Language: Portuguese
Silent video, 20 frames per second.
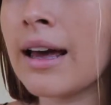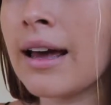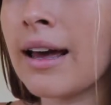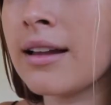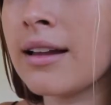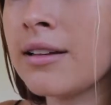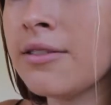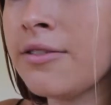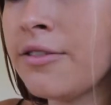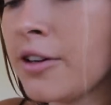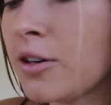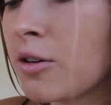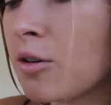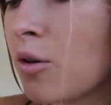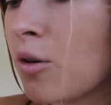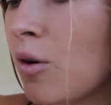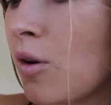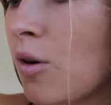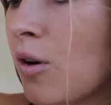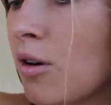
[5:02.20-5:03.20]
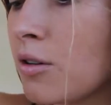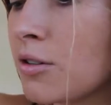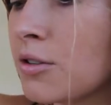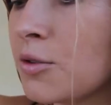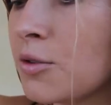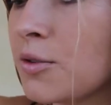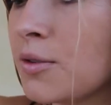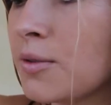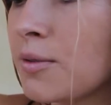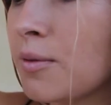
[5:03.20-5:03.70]
Ela ficou, ó,
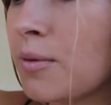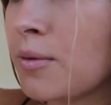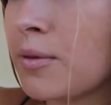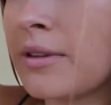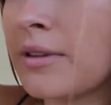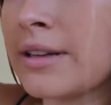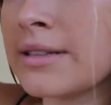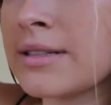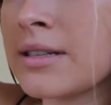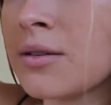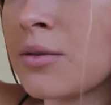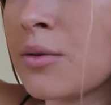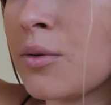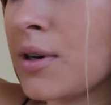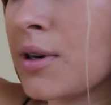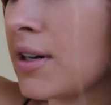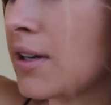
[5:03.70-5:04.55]
dessa cor